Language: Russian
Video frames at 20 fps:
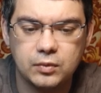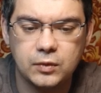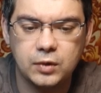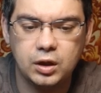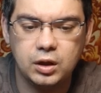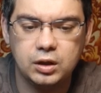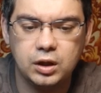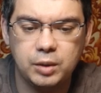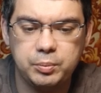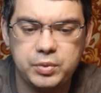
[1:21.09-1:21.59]

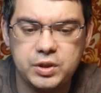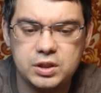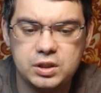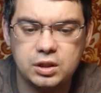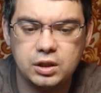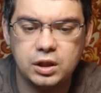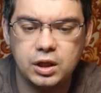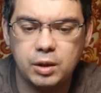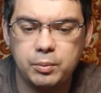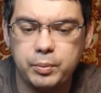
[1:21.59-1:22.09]
А,
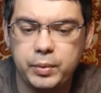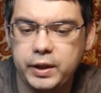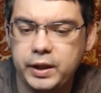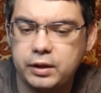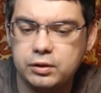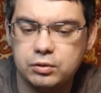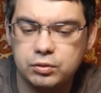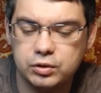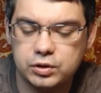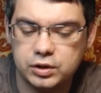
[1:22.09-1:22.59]
написан
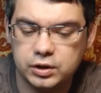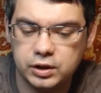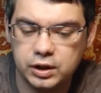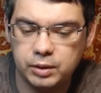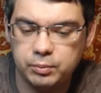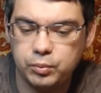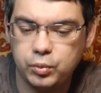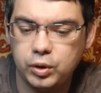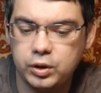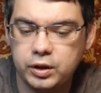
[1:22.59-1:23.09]
комплект, но цена
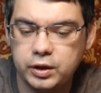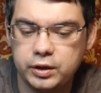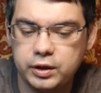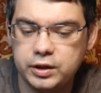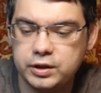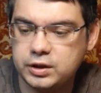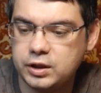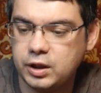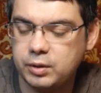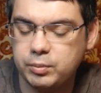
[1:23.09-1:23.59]
больно
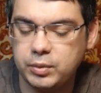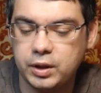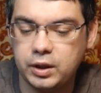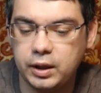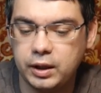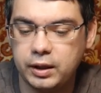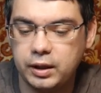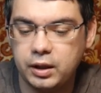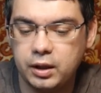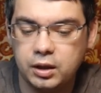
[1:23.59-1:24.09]
низкая
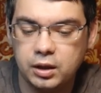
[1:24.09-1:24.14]
была.